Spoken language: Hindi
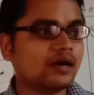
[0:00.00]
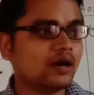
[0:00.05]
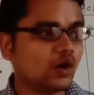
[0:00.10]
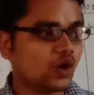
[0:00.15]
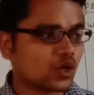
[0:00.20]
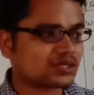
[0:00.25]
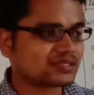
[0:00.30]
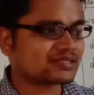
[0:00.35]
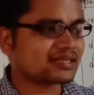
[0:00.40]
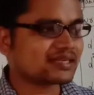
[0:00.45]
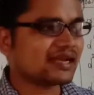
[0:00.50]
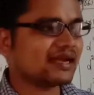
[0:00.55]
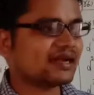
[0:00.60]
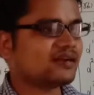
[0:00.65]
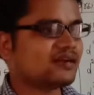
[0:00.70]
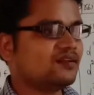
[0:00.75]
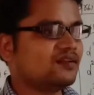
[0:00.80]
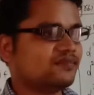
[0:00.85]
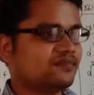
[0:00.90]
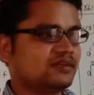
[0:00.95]

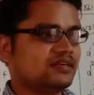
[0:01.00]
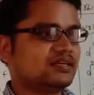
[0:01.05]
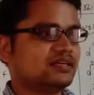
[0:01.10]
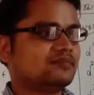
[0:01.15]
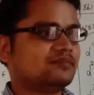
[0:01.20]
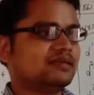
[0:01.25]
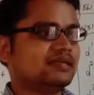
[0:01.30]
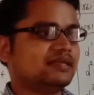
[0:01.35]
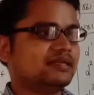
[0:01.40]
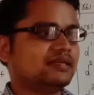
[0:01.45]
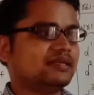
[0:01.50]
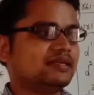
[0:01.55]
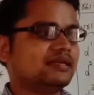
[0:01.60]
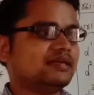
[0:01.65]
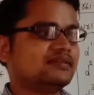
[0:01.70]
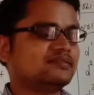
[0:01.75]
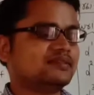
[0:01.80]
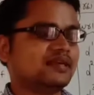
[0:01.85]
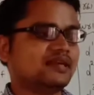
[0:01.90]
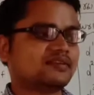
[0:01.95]
ऑक्टाहेड्रल फील्ड में
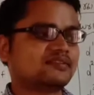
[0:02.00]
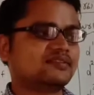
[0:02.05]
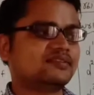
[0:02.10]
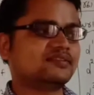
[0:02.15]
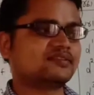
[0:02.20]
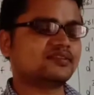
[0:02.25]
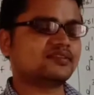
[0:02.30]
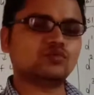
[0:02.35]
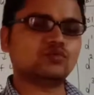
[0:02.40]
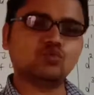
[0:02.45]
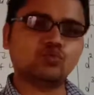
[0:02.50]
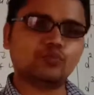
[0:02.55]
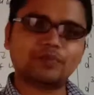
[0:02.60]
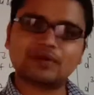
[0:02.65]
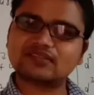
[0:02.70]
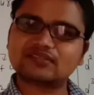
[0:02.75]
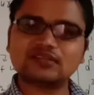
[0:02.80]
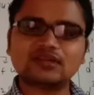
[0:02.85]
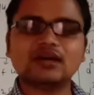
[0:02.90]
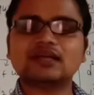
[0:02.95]
लिगेंड्स एक्सिस के
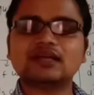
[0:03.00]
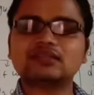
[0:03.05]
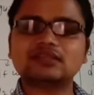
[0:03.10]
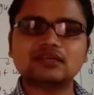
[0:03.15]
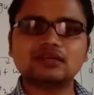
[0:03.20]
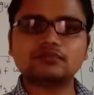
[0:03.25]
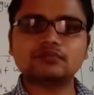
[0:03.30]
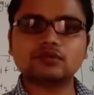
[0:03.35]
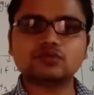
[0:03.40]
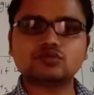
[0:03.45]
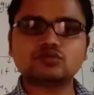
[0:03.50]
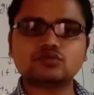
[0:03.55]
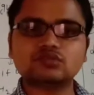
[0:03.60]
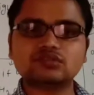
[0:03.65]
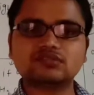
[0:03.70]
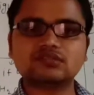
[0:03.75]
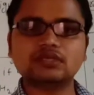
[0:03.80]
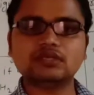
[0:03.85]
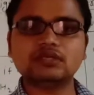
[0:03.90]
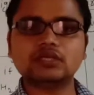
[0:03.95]
ऊपर से आते हैं बच्चों
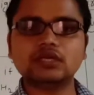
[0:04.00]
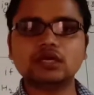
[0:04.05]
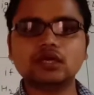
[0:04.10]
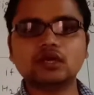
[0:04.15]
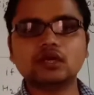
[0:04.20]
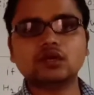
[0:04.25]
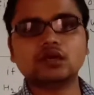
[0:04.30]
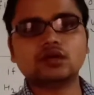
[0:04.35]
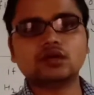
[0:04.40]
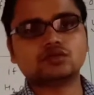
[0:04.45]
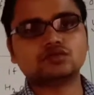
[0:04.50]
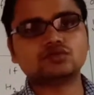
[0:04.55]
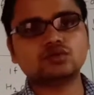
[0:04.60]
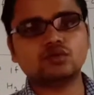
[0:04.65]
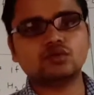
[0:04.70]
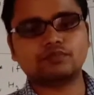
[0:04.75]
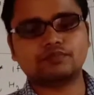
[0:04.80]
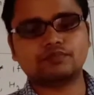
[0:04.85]
इसीलिए जो